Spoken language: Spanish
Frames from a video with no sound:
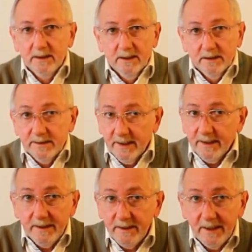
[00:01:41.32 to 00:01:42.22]

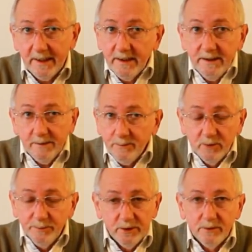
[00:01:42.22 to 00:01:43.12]
sacada de la galera, en mi
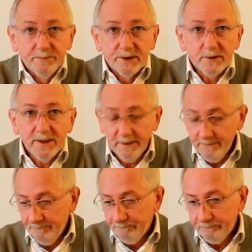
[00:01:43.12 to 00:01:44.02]
opinión
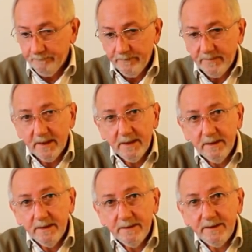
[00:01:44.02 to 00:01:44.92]
personal,
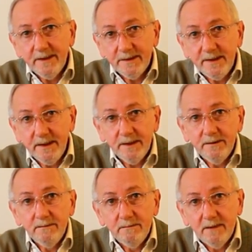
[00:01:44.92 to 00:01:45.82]
te
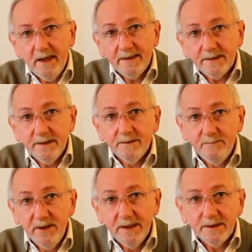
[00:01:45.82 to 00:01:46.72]
exigen hacer
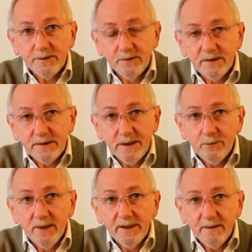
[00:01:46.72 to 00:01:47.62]
migraciones y
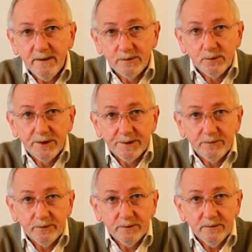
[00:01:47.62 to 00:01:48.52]
aduanas en su
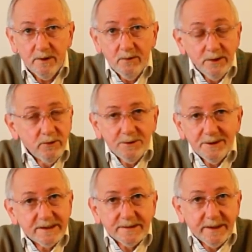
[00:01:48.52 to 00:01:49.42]
territorio, aunque no te
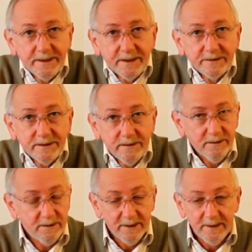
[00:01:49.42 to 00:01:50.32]
vayas a quedar allí.
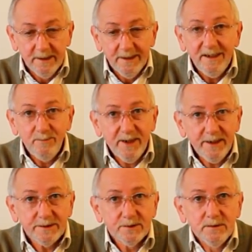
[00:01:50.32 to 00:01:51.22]
Y para
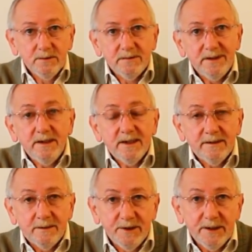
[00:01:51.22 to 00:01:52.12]
eso tienes que
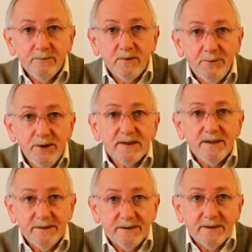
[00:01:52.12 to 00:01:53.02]
tramitar una visa
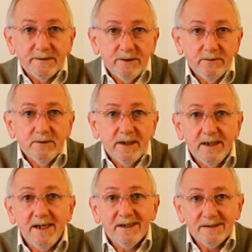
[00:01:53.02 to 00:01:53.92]
de tránsito, que
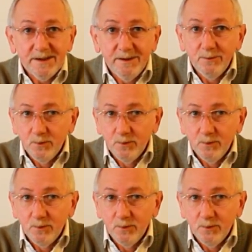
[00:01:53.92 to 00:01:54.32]
es la C1.